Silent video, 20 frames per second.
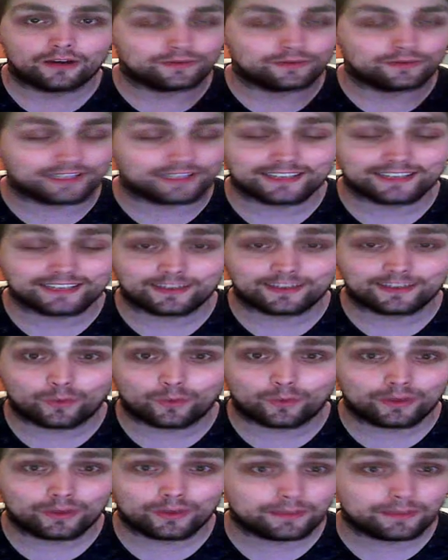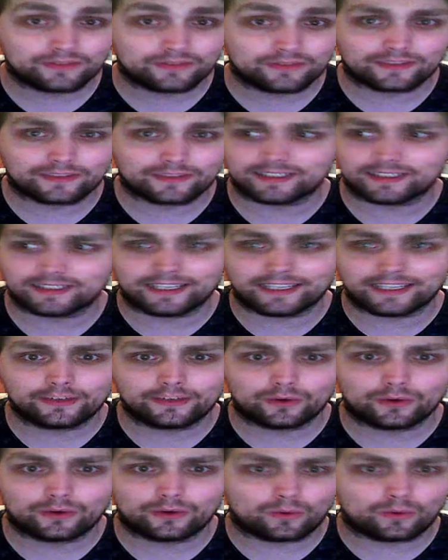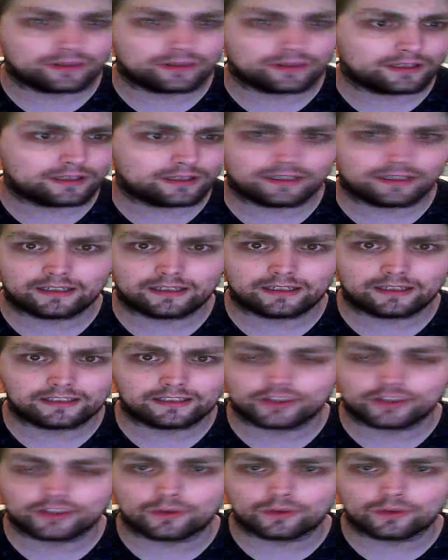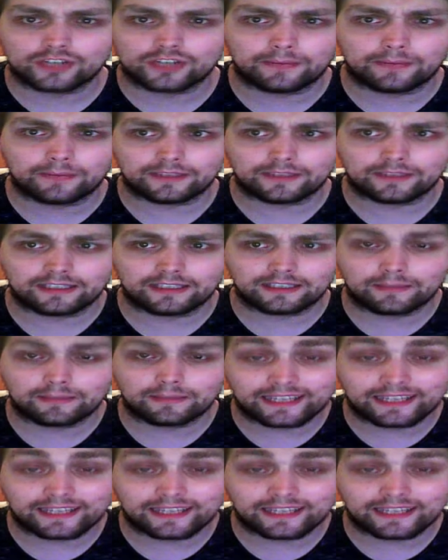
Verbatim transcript: Und das hatte Oda bzw. ein Editor oder äh, die Shonen Jump in ihrem